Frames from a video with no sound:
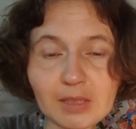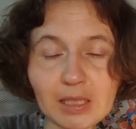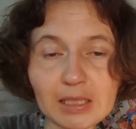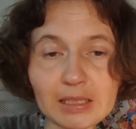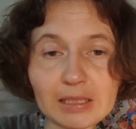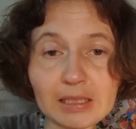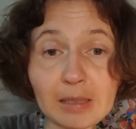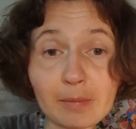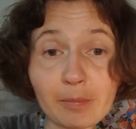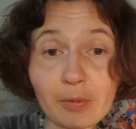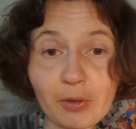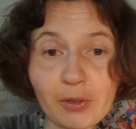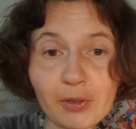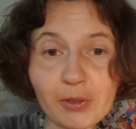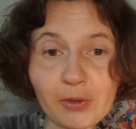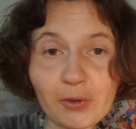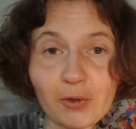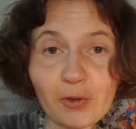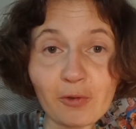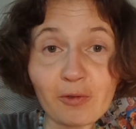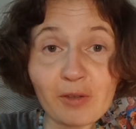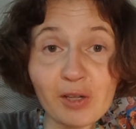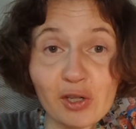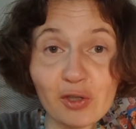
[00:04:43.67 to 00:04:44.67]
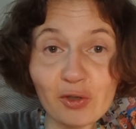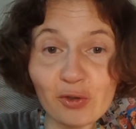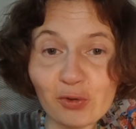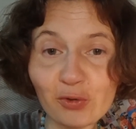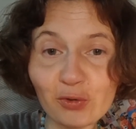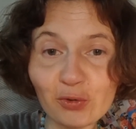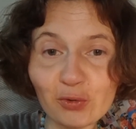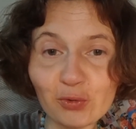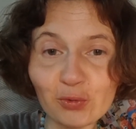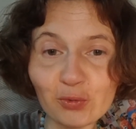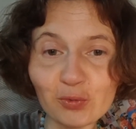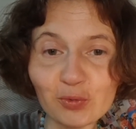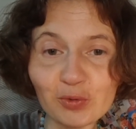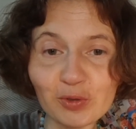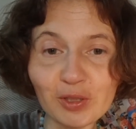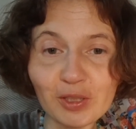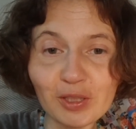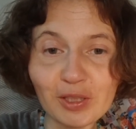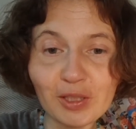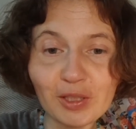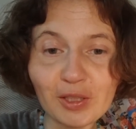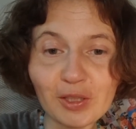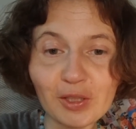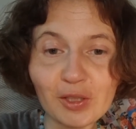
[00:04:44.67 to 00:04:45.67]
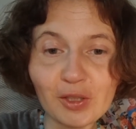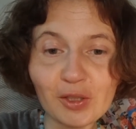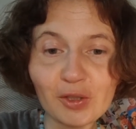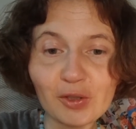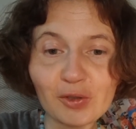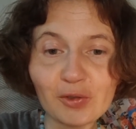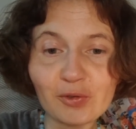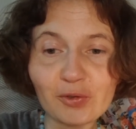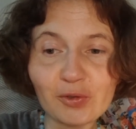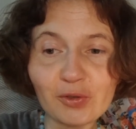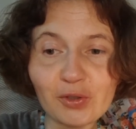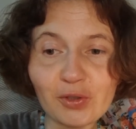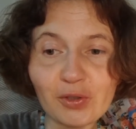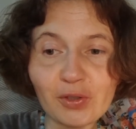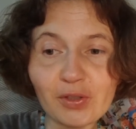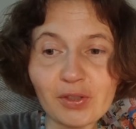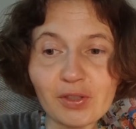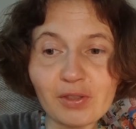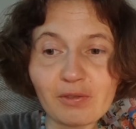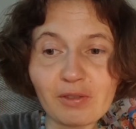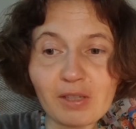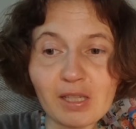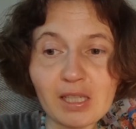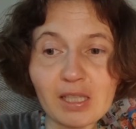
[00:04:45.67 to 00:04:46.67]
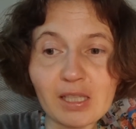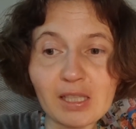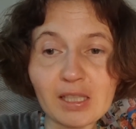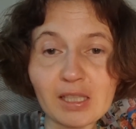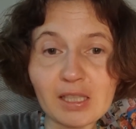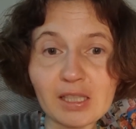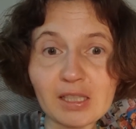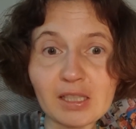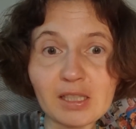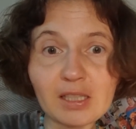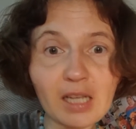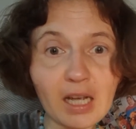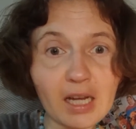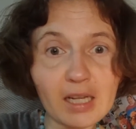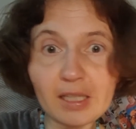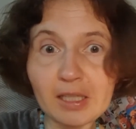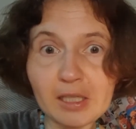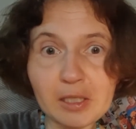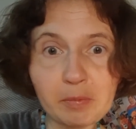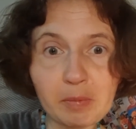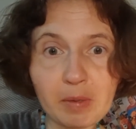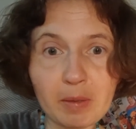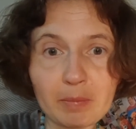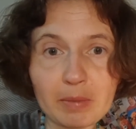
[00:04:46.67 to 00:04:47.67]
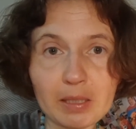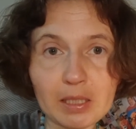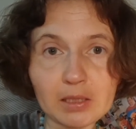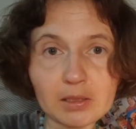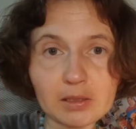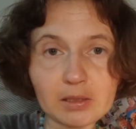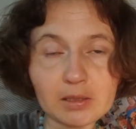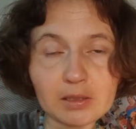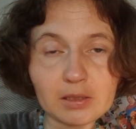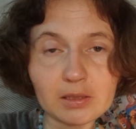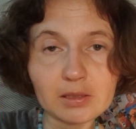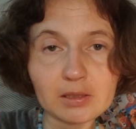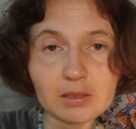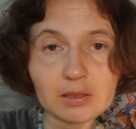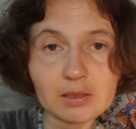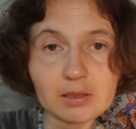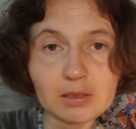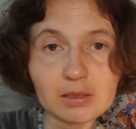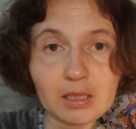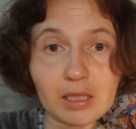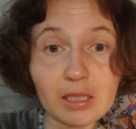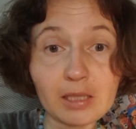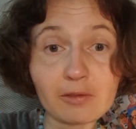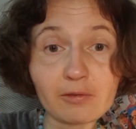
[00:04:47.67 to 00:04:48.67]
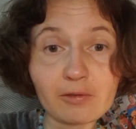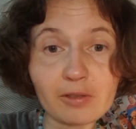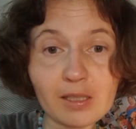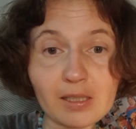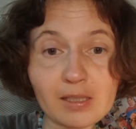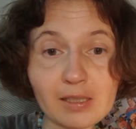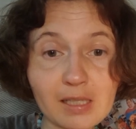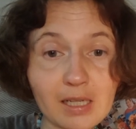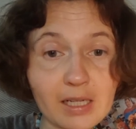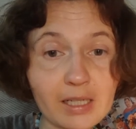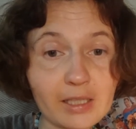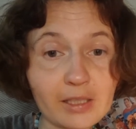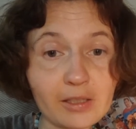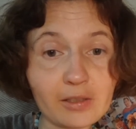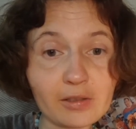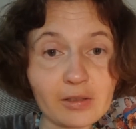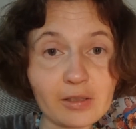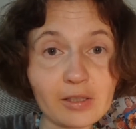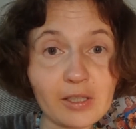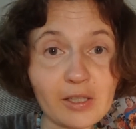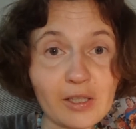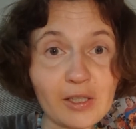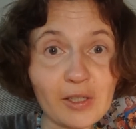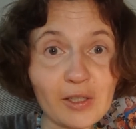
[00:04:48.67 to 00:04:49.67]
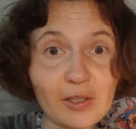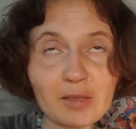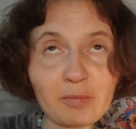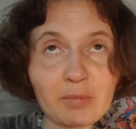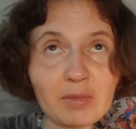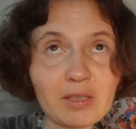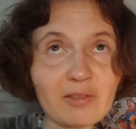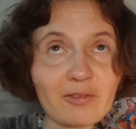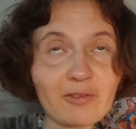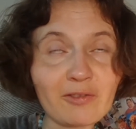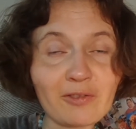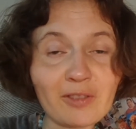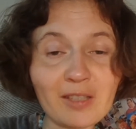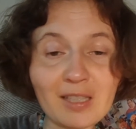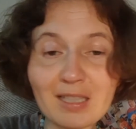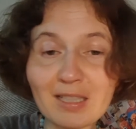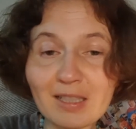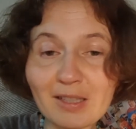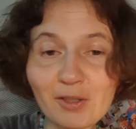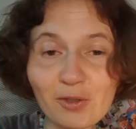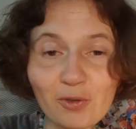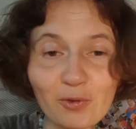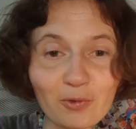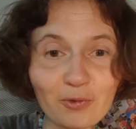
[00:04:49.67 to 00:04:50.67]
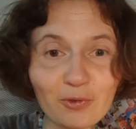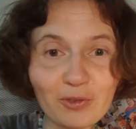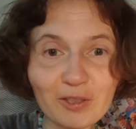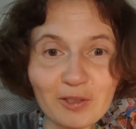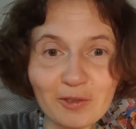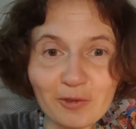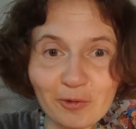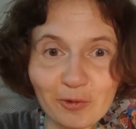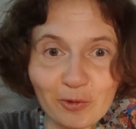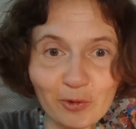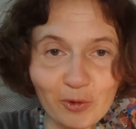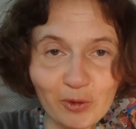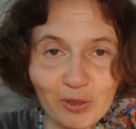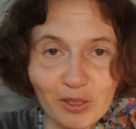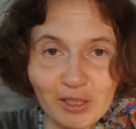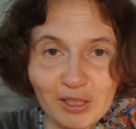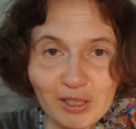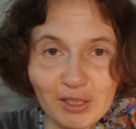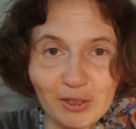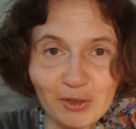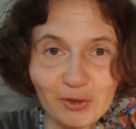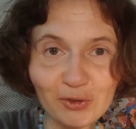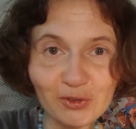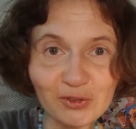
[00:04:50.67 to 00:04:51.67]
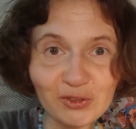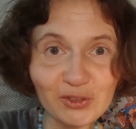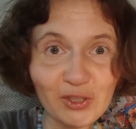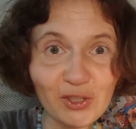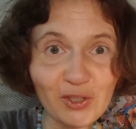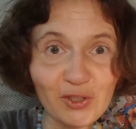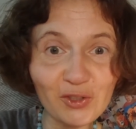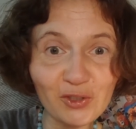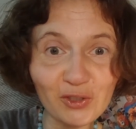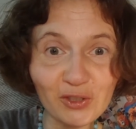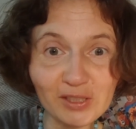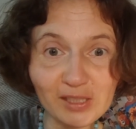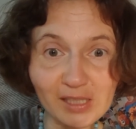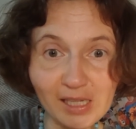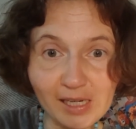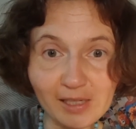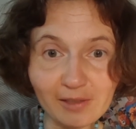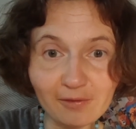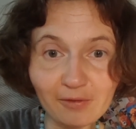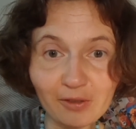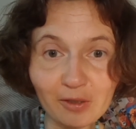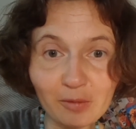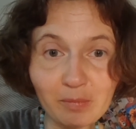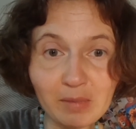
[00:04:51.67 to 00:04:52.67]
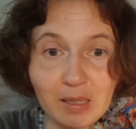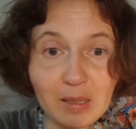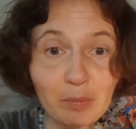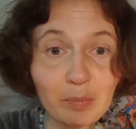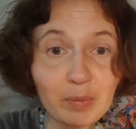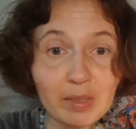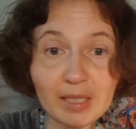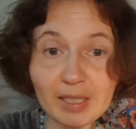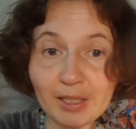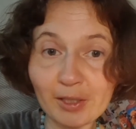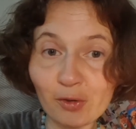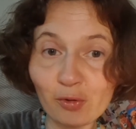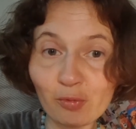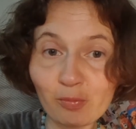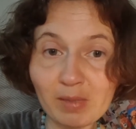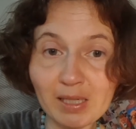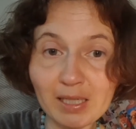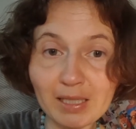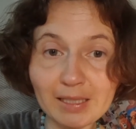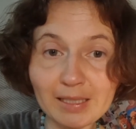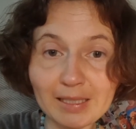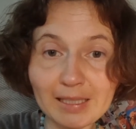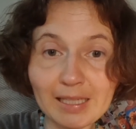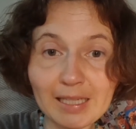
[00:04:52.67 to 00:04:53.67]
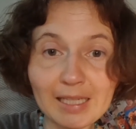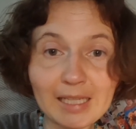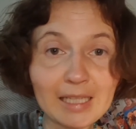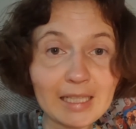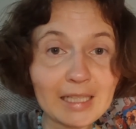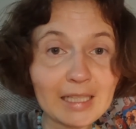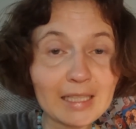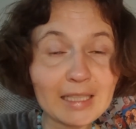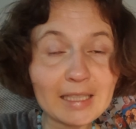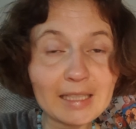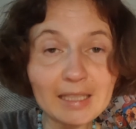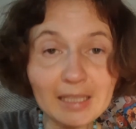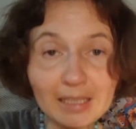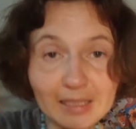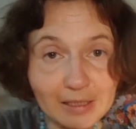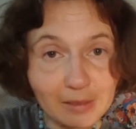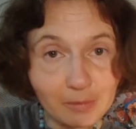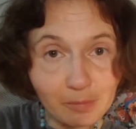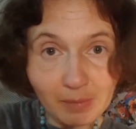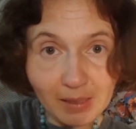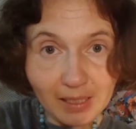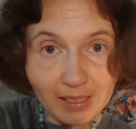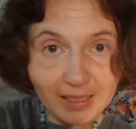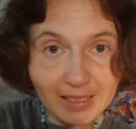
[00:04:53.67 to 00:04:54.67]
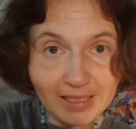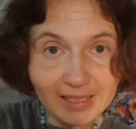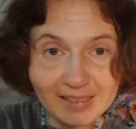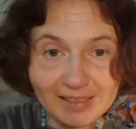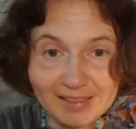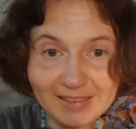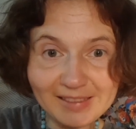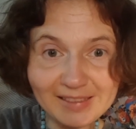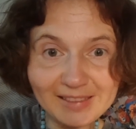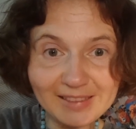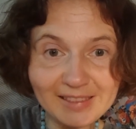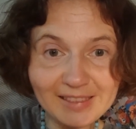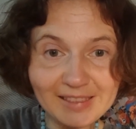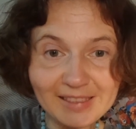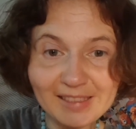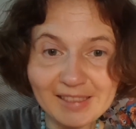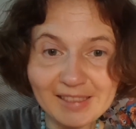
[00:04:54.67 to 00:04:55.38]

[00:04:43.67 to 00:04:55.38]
Ich habe heute noch Wäsche zu tun und sonst werde ich gar nichts mehr machen. Einfach sein, nehme mir viel zu viel vor und ich sollte einfach mal Piano machen, nichts machen.